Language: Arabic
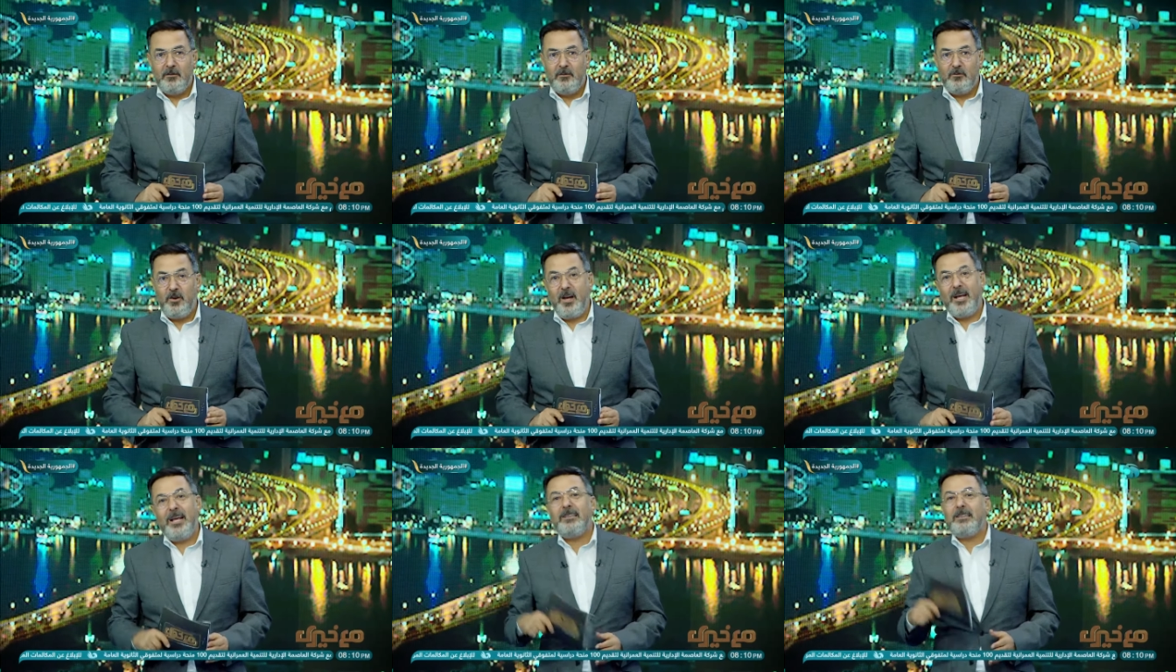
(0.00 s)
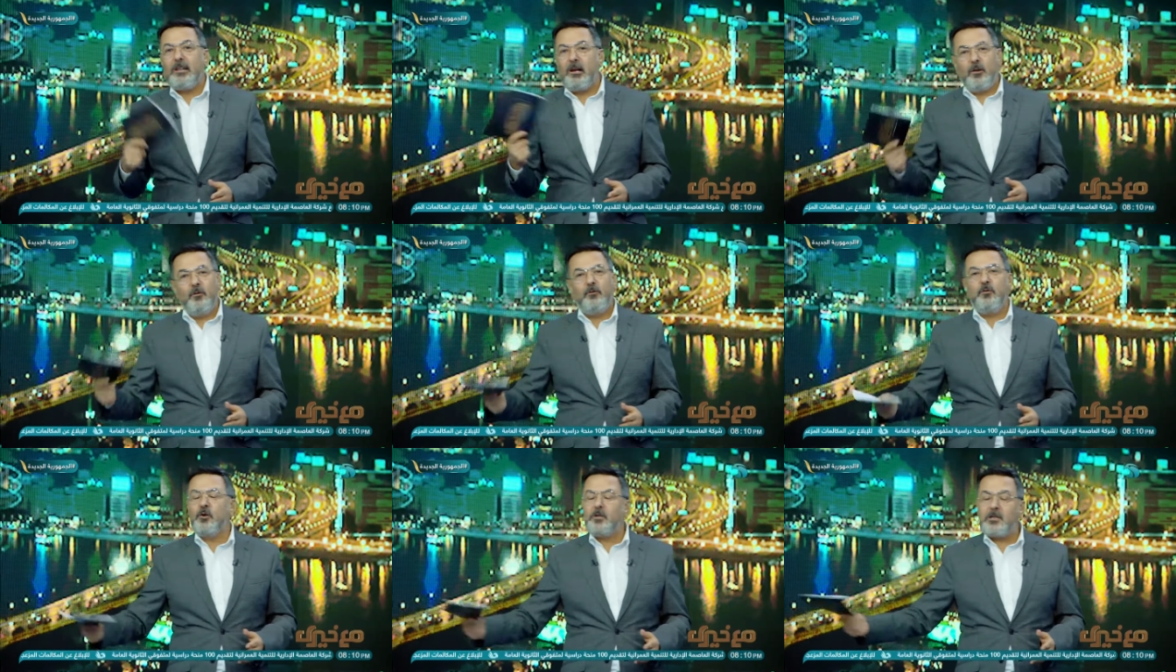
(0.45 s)
فجت
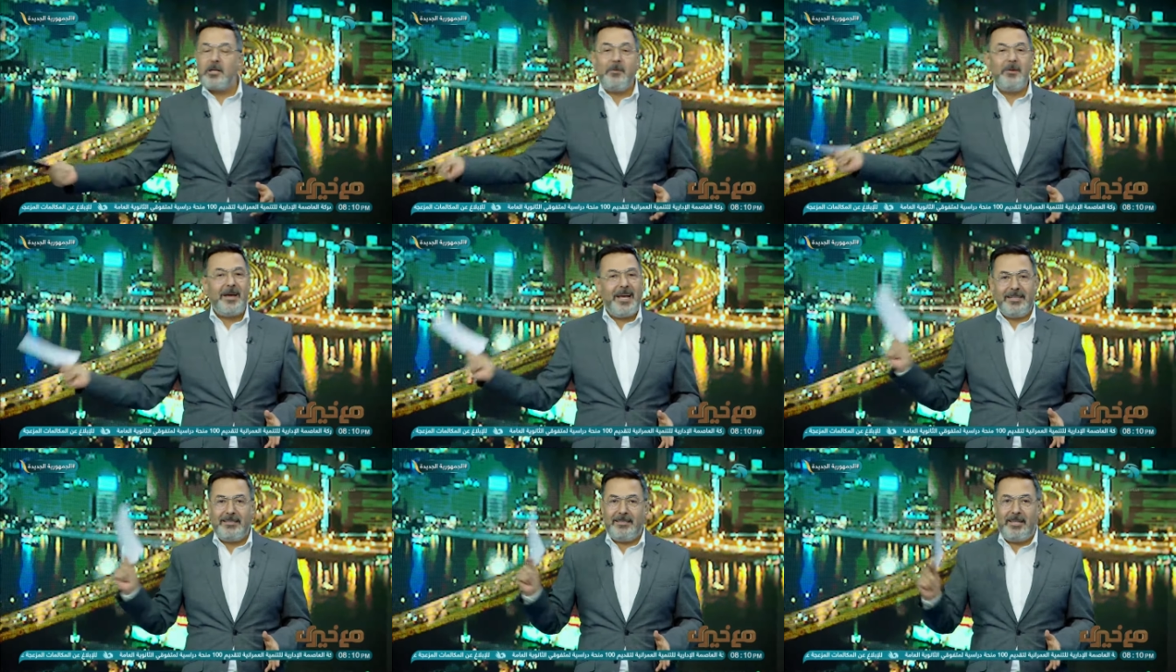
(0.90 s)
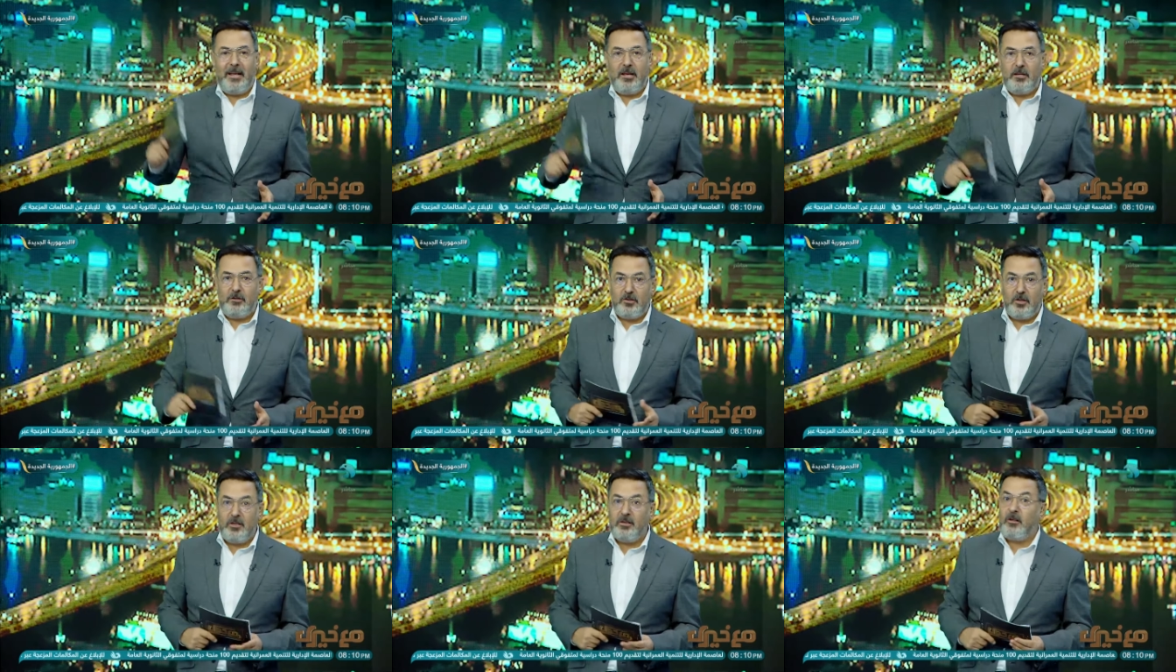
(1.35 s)
لك الفرصه ما
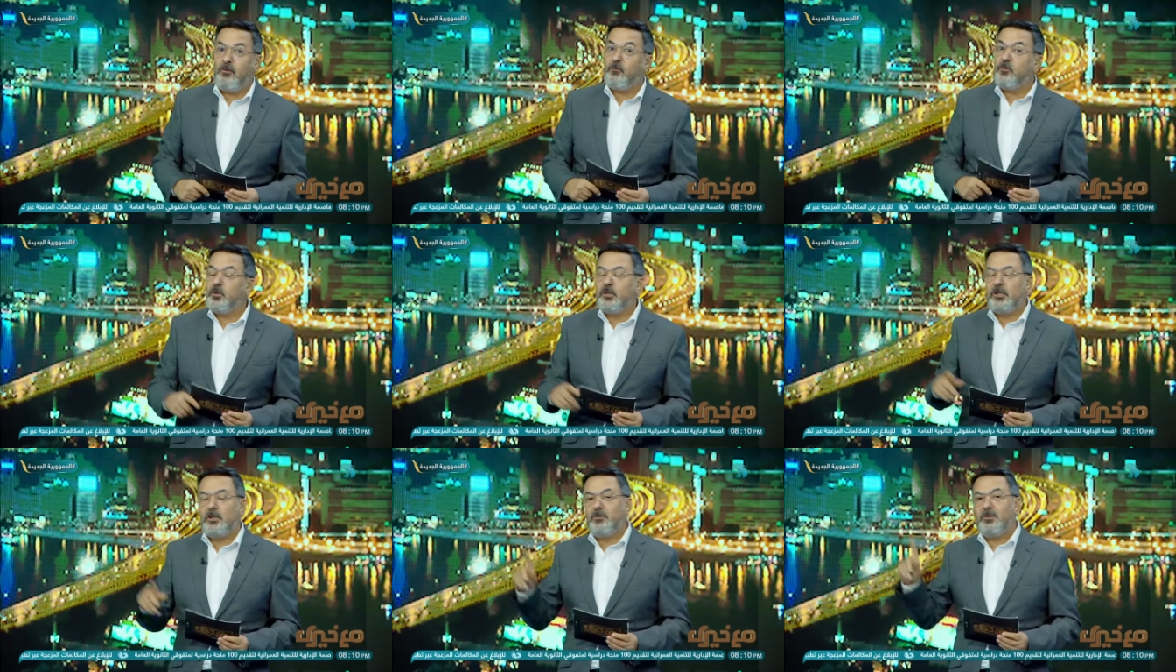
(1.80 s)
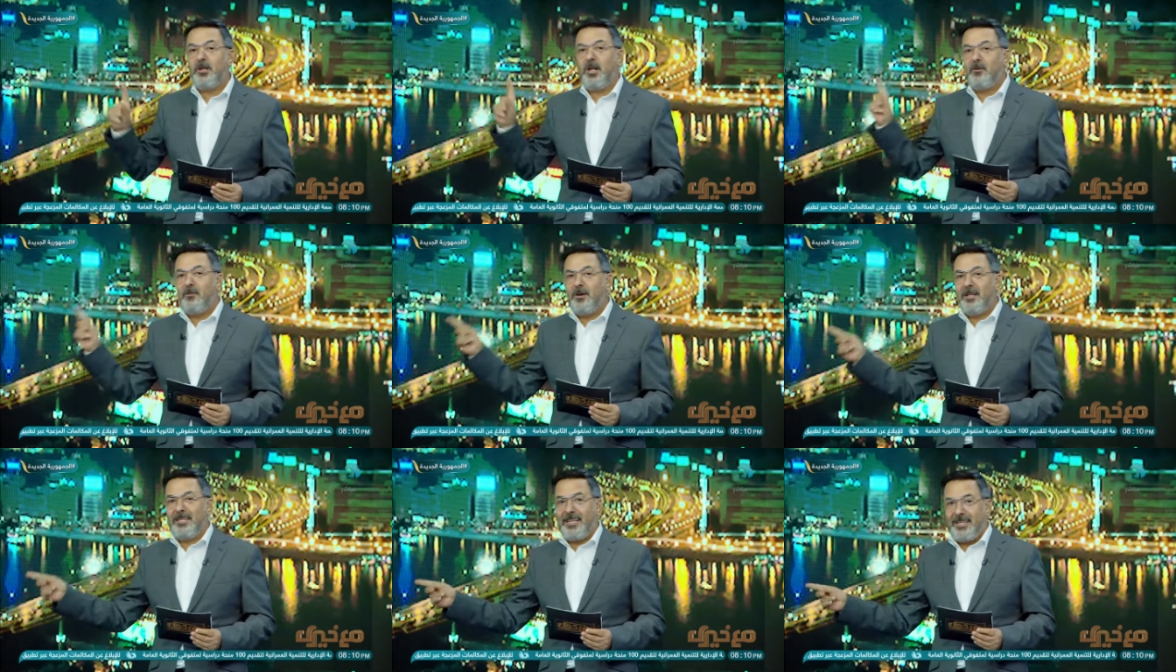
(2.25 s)
خدتهاش انت فزت
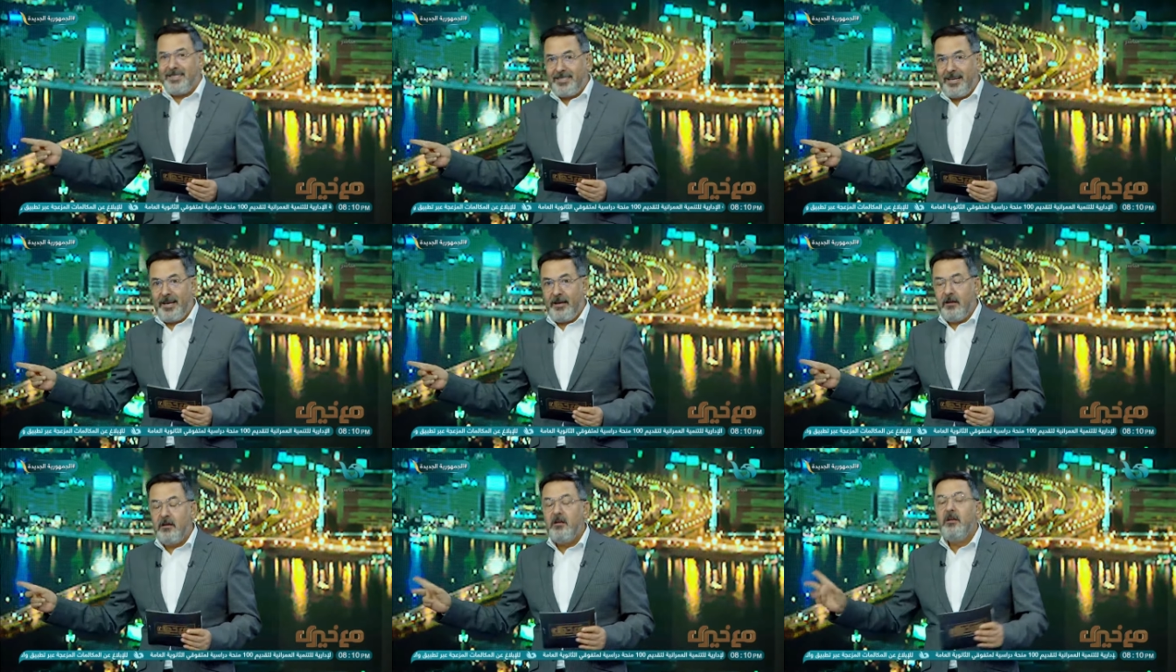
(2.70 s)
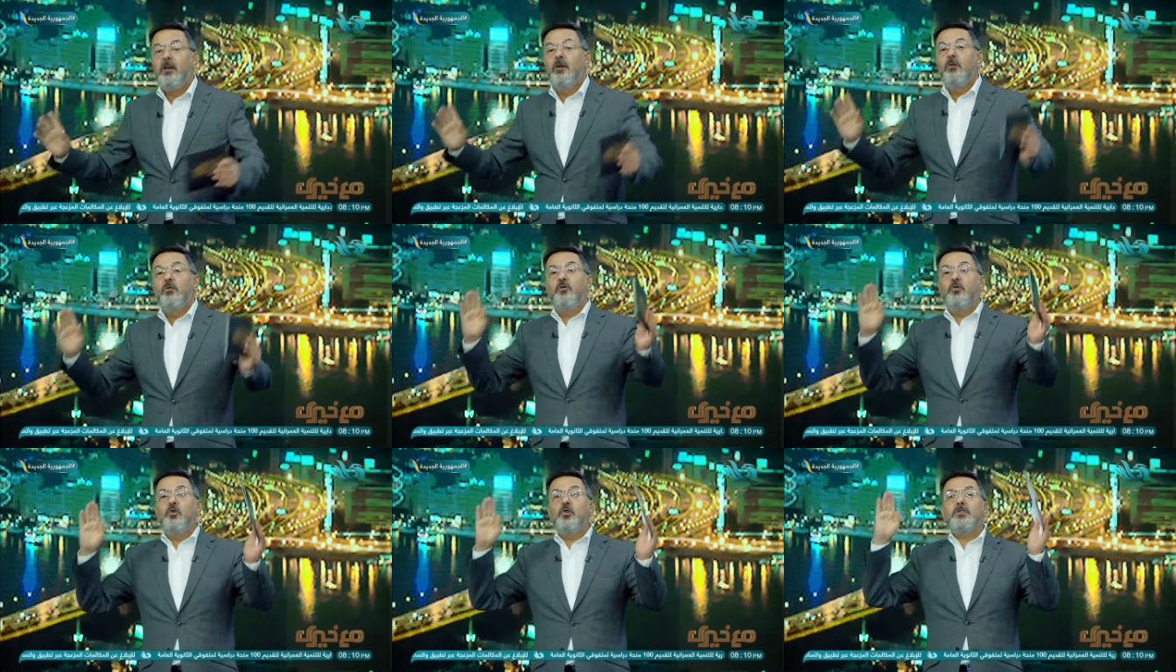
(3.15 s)
بضربات جزاء
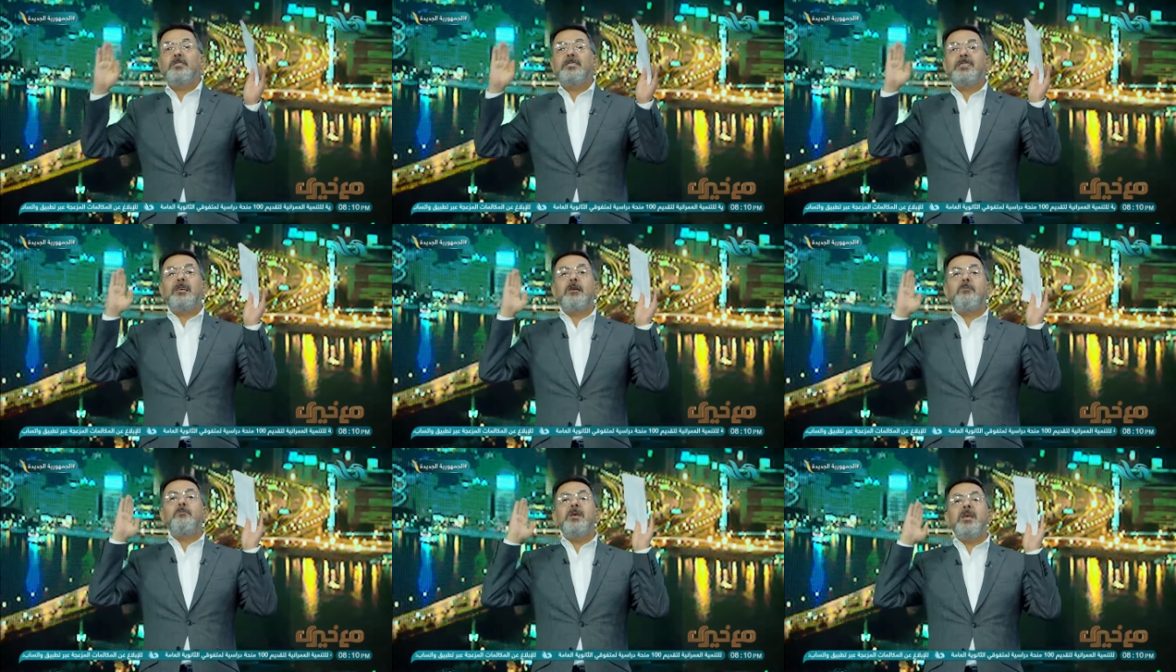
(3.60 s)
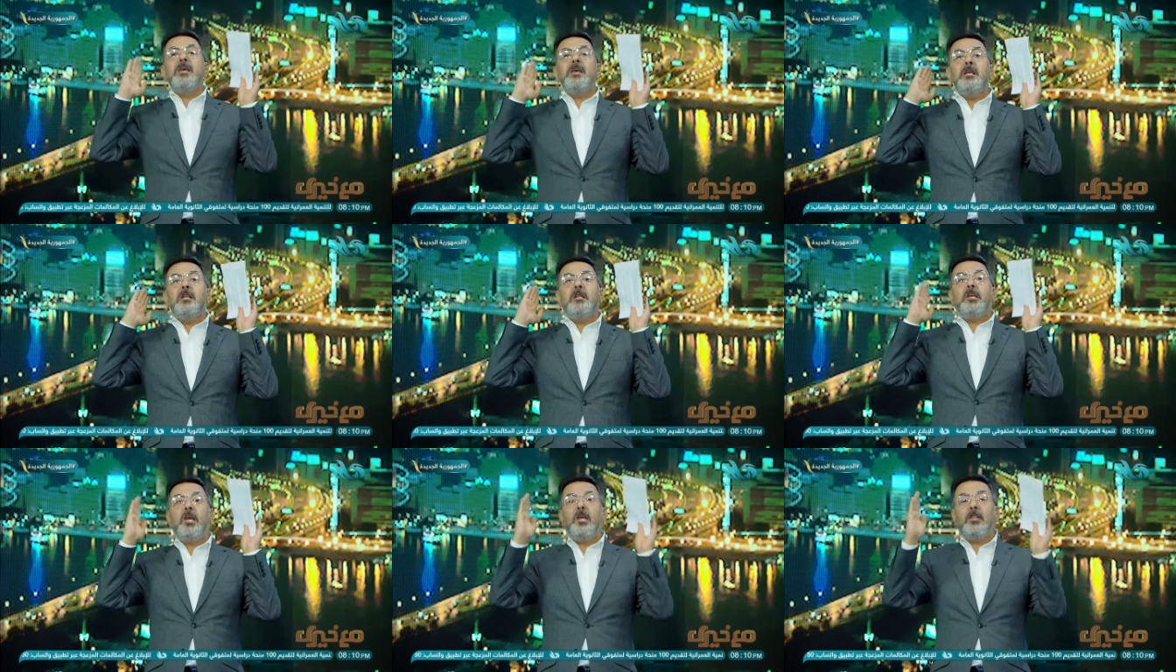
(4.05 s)
فوز
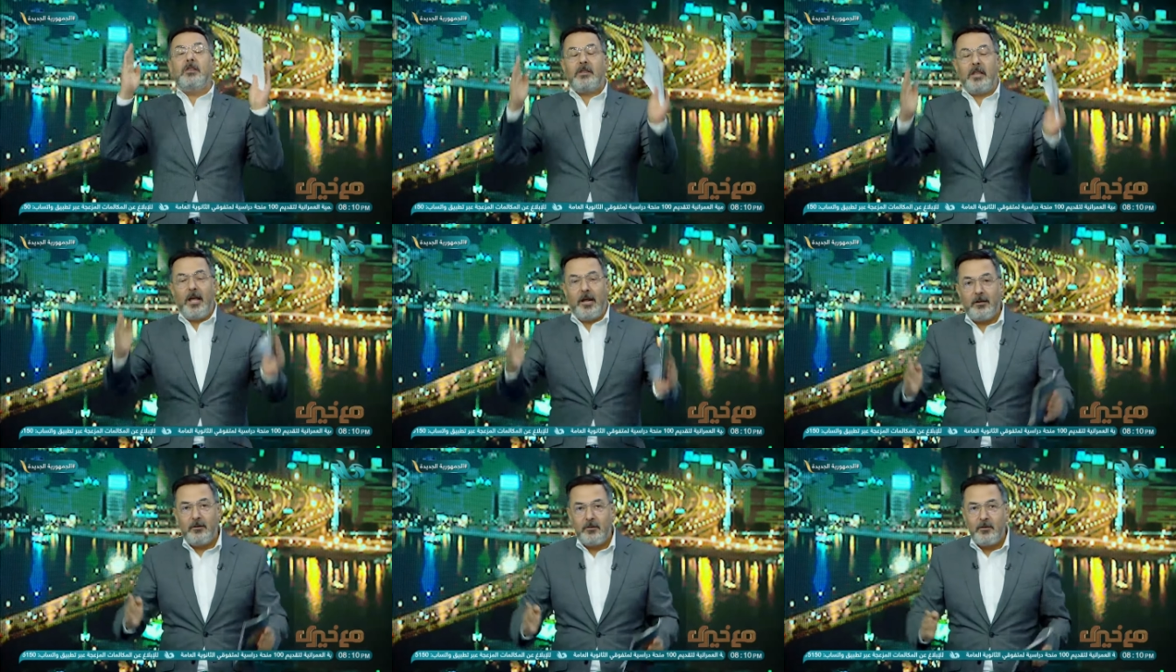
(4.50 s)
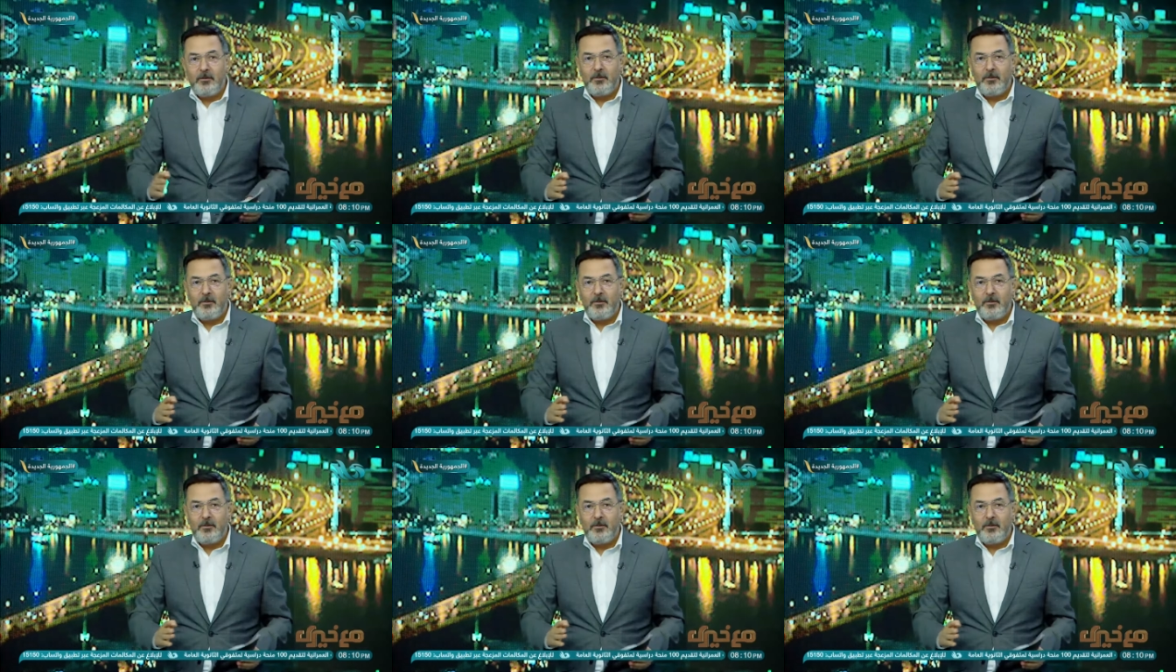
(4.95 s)
كبير جدا